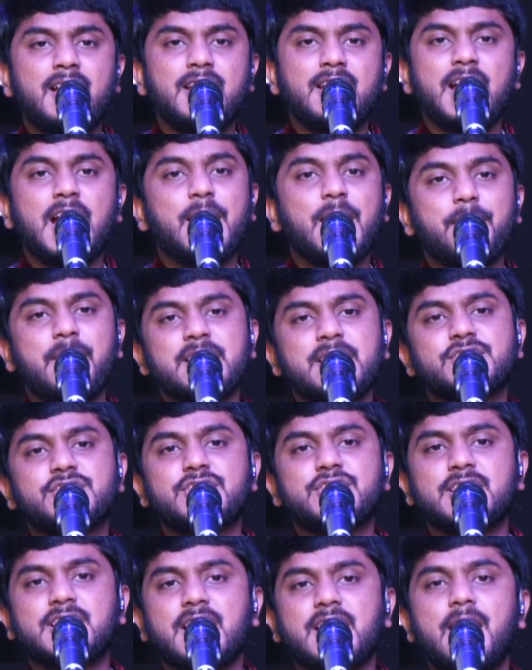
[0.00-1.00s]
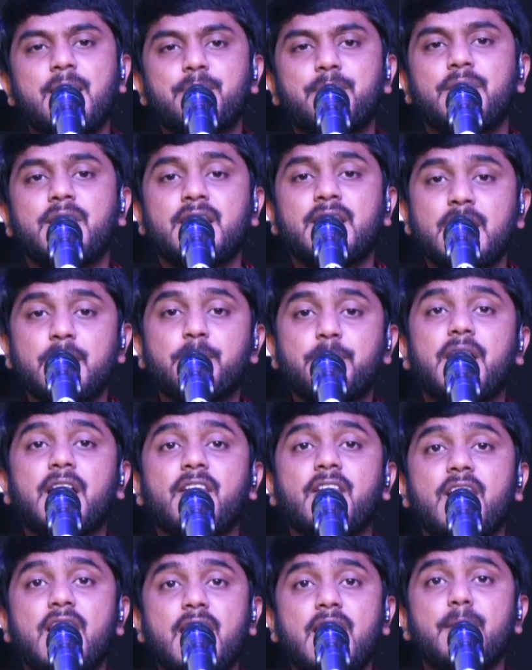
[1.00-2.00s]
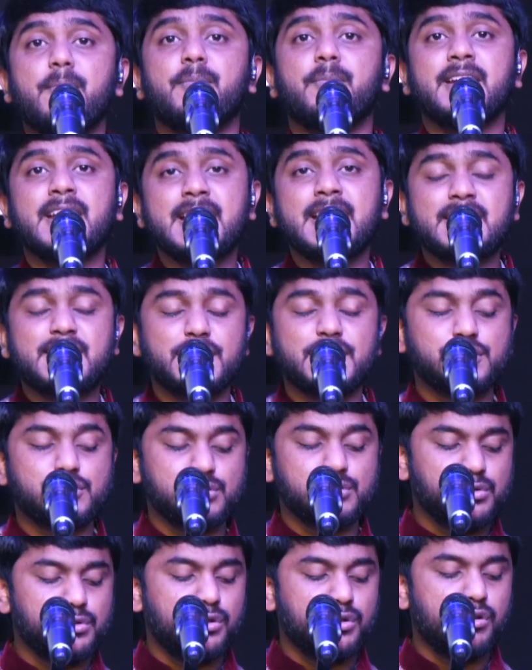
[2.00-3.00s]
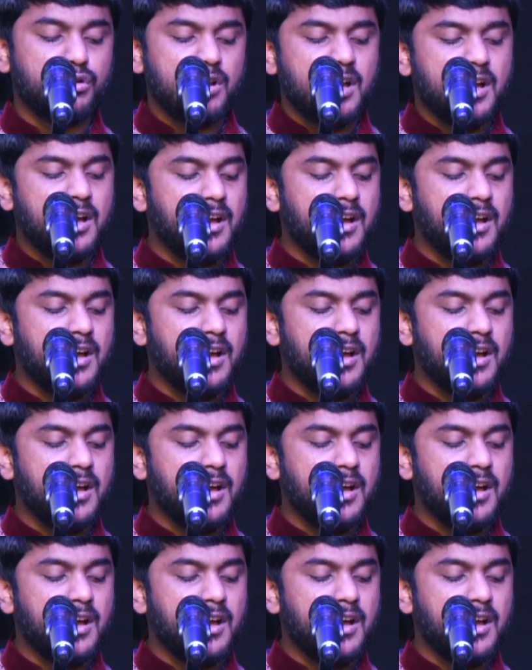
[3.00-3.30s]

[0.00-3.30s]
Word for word: నా మంచి కాపరి పడదాం నీతి సూర్యుడా